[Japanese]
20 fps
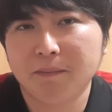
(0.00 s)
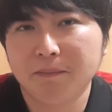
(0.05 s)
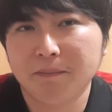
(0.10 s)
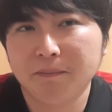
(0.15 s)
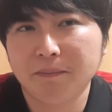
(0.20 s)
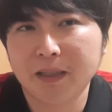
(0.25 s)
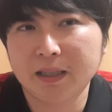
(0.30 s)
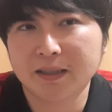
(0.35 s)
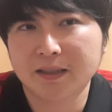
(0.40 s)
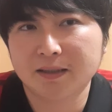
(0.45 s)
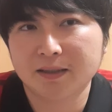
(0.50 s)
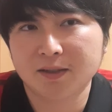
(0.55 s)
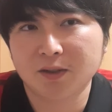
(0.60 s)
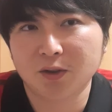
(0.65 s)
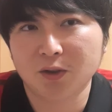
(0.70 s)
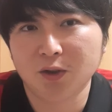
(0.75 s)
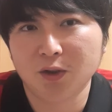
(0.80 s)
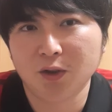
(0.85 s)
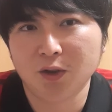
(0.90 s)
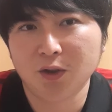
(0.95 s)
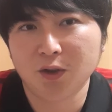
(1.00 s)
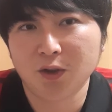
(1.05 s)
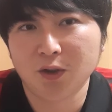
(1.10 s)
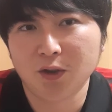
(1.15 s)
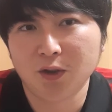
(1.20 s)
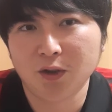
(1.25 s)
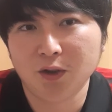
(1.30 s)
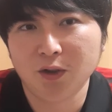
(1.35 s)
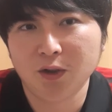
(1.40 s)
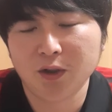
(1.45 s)
まあそ
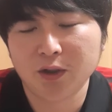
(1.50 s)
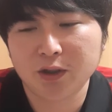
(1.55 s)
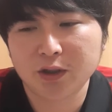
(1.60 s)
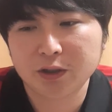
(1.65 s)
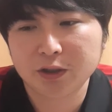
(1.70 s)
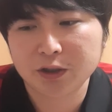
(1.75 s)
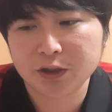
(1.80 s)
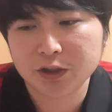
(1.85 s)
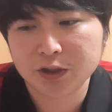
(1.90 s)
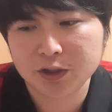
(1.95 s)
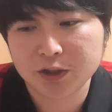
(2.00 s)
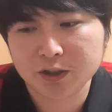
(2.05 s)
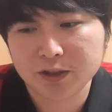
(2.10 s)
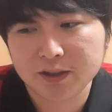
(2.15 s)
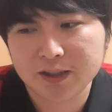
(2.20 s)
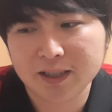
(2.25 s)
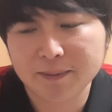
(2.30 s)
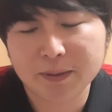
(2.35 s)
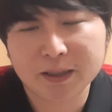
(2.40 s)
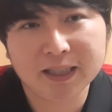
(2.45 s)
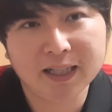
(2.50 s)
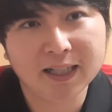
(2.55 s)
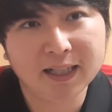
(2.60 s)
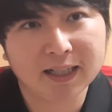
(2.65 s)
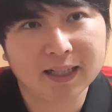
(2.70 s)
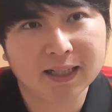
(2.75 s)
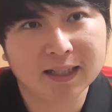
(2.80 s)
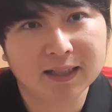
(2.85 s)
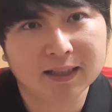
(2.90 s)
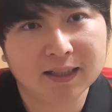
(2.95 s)
の、やっぱ
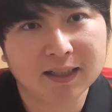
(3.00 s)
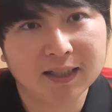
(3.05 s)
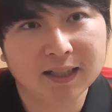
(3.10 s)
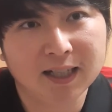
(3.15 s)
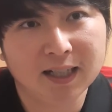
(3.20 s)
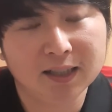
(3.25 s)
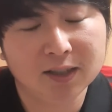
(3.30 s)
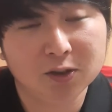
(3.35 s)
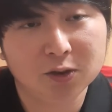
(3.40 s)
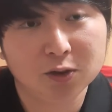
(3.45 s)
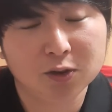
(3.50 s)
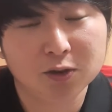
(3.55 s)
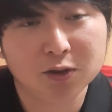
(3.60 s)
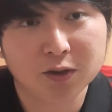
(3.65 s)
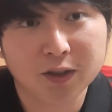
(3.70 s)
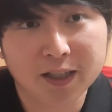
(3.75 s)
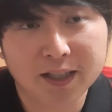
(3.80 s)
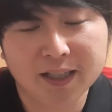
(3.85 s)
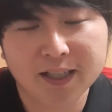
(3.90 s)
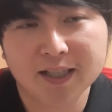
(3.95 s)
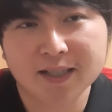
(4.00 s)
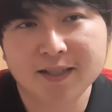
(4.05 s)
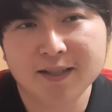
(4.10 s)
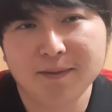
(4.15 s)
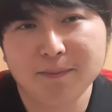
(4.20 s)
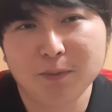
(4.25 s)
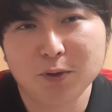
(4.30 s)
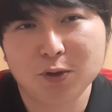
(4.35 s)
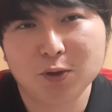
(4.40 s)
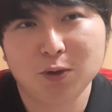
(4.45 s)
誰監督のね、リカさ
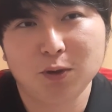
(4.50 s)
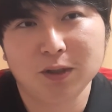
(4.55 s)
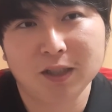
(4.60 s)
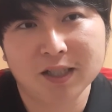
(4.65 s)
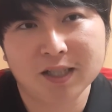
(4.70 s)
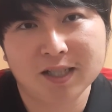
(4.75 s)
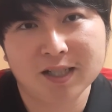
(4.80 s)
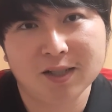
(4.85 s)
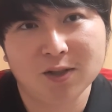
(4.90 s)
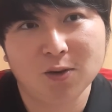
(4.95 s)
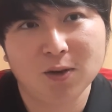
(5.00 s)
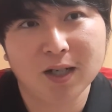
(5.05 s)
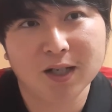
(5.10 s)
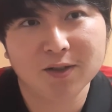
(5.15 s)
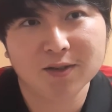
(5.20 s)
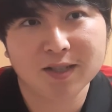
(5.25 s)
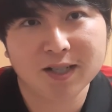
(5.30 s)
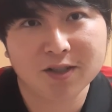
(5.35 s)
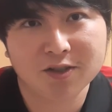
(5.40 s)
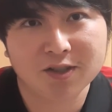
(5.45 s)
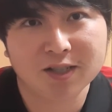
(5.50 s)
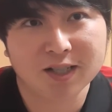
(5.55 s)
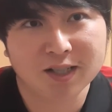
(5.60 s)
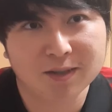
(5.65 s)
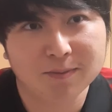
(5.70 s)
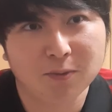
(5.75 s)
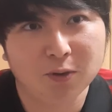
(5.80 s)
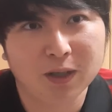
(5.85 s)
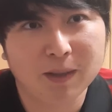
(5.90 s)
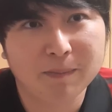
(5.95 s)
んもそうだし、他の選手た
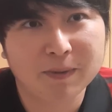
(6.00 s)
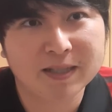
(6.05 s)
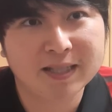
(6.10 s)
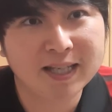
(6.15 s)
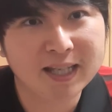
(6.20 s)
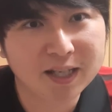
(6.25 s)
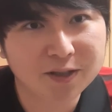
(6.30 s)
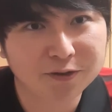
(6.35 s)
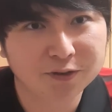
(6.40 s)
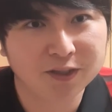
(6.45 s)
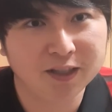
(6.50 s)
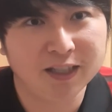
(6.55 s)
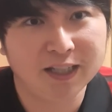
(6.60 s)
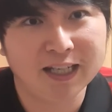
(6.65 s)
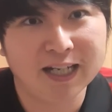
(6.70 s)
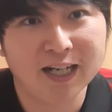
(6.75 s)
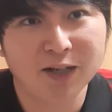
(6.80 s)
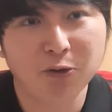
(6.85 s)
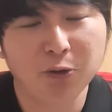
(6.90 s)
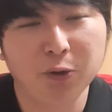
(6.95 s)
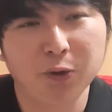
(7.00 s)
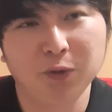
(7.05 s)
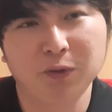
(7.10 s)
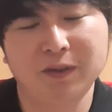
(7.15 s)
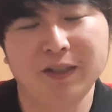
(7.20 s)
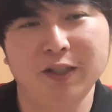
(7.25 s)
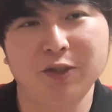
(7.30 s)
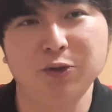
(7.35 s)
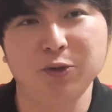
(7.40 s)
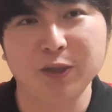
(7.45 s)
ちもやっぱセーフティーにやろうよっ
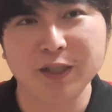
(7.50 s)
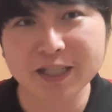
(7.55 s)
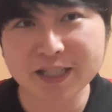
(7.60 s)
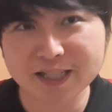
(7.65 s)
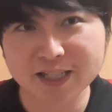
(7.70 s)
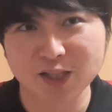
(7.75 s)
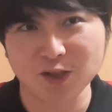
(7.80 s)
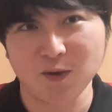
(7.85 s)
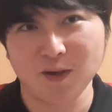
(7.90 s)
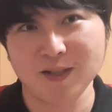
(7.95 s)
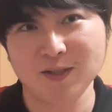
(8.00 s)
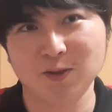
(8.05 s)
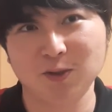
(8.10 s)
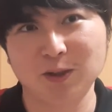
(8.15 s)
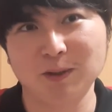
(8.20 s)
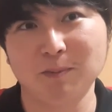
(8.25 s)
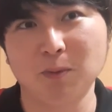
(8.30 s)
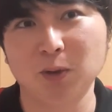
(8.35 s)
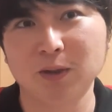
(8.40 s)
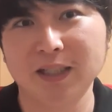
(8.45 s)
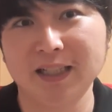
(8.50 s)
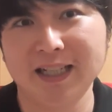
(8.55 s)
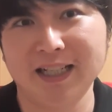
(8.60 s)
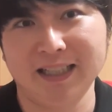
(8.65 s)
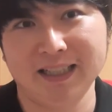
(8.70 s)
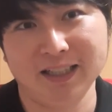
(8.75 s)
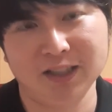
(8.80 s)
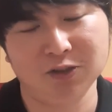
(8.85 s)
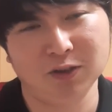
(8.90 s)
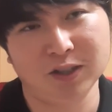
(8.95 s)
ていう意識はあそこで持たな
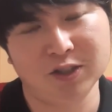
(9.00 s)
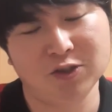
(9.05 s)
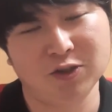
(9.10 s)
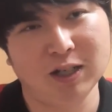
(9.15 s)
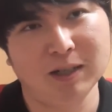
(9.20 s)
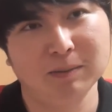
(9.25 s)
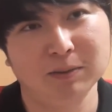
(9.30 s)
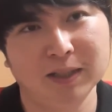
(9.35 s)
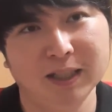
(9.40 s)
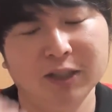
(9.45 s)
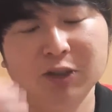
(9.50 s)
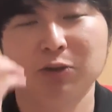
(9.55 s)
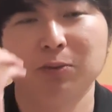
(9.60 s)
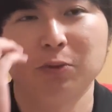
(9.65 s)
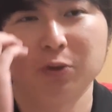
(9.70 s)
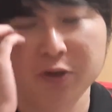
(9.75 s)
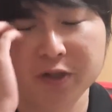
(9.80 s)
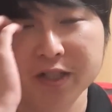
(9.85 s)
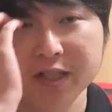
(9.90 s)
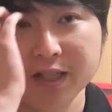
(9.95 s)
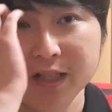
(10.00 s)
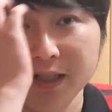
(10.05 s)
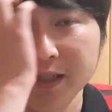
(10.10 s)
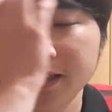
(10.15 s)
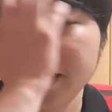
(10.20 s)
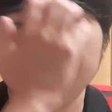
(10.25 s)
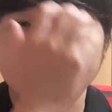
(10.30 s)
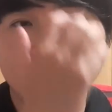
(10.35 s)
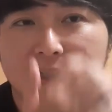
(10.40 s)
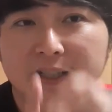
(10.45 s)
いっていうのがちょっと危ないと思うし、
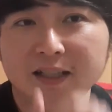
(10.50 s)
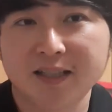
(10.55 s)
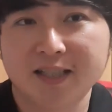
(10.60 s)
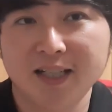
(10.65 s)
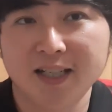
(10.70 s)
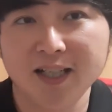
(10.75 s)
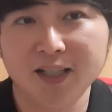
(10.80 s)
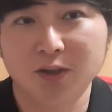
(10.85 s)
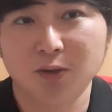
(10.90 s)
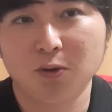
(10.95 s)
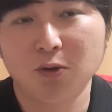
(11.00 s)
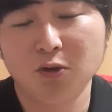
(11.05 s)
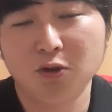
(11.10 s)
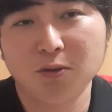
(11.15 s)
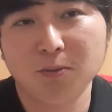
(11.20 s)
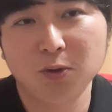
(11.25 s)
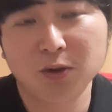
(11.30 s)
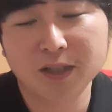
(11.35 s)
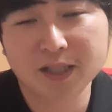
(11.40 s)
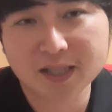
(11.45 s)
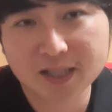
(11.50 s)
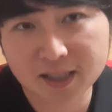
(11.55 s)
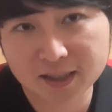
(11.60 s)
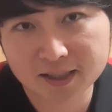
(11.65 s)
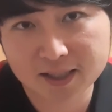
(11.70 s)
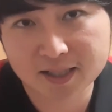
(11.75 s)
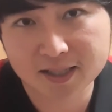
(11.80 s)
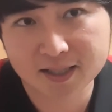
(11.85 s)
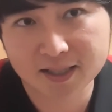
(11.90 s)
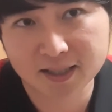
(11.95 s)
じゃないと今後も同じ
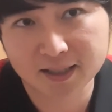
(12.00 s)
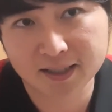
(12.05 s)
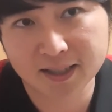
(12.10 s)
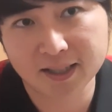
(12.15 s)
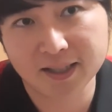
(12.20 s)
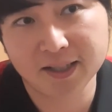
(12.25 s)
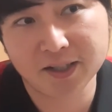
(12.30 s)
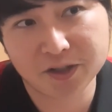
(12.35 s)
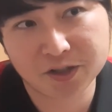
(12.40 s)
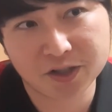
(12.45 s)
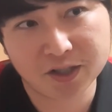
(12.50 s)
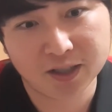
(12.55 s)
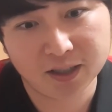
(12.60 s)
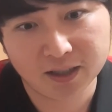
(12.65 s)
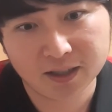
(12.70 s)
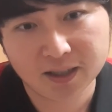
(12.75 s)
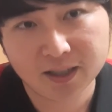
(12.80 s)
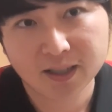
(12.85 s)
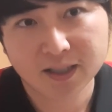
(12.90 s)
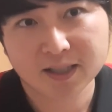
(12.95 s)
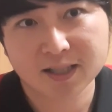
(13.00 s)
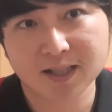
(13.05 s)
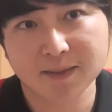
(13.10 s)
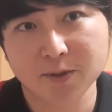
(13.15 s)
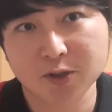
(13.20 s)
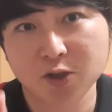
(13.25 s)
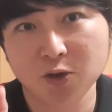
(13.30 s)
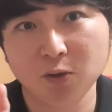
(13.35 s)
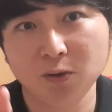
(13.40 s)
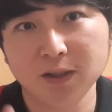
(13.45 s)
形で絶対やられるし、しか
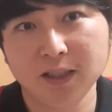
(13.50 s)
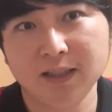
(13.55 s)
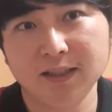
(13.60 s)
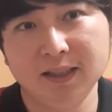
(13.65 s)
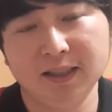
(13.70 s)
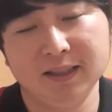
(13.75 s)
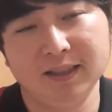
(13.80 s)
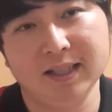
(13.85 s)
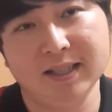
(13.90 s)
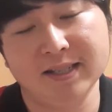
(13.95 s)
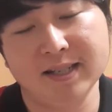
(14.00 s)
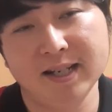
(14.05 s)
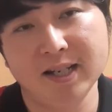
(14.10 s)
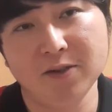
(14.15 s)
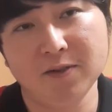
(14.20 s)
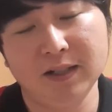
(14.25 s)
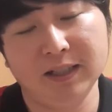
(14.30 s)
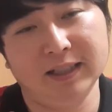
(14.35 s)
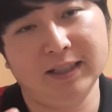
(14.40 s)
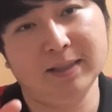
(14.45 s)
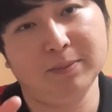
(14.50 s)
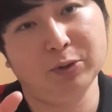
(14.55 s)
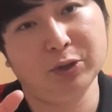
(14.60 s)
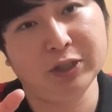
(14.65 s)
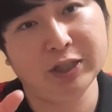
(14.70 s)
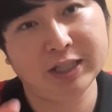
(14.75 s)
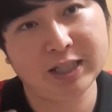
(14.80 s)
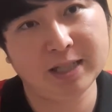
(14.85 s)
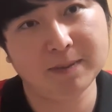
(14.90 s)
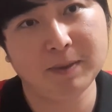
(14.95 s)
も湘南なんて J1 で多分
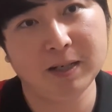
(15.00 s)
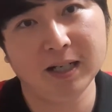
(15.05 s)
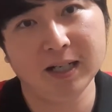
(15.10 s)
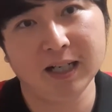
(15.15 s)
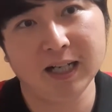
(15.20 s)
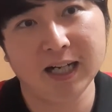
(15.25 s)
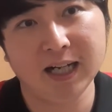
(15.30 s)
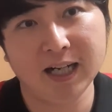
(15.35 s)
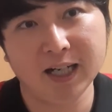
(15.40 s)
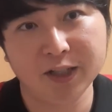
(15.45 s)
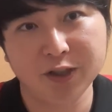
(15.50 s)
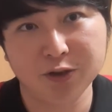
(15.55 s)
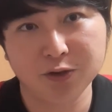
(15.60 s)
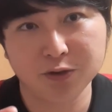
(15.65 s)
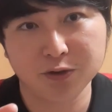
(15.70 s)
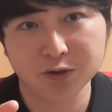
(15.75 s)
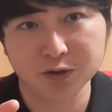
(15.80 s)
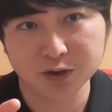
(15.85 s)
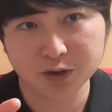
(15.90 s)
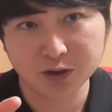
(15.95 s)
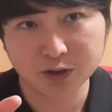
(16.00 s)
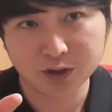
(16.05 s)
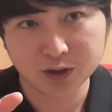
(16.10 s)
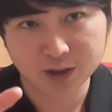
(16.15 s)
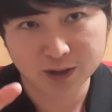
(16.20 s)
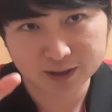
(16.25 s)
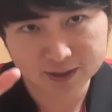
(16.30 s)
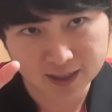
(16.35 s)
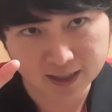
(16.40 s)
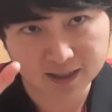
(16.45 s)
一番ああいう
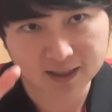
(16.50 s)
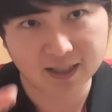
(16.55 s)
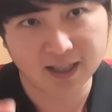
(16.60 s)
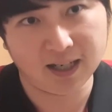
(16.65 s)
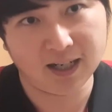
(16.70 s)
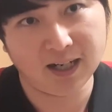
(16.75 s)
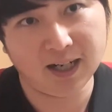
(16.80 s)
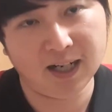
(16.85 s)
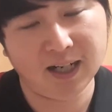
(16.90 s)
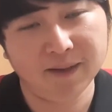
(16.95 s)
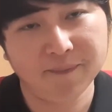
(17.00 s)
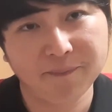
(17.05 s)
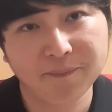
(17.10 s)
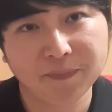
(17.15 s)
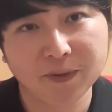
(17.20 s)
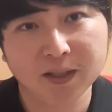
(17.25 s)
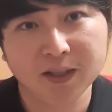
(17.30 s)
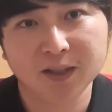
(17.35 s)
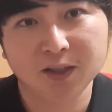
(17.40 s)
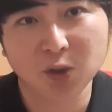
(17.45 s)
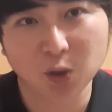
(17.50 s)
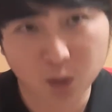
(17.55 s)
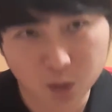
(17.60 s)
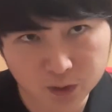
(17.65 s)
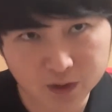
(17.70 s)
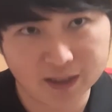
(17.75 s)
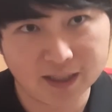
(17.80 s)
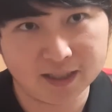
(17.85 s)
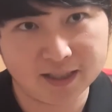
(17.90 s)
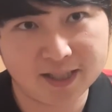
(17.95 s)
サッカーが
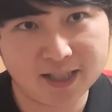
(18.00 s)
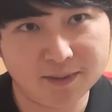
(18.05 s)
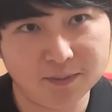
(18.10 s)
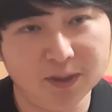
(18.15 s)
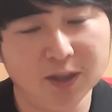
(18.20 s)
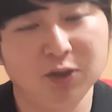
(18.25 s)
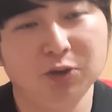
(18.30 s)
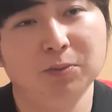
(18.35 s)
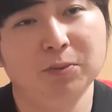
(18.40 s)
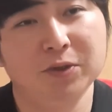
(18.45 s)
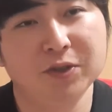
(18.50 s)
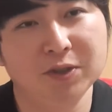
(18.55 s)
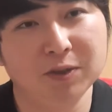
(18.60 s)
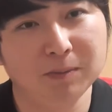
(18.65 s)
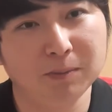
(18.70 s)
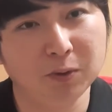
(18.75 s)
得意なチームだと思うんですよ。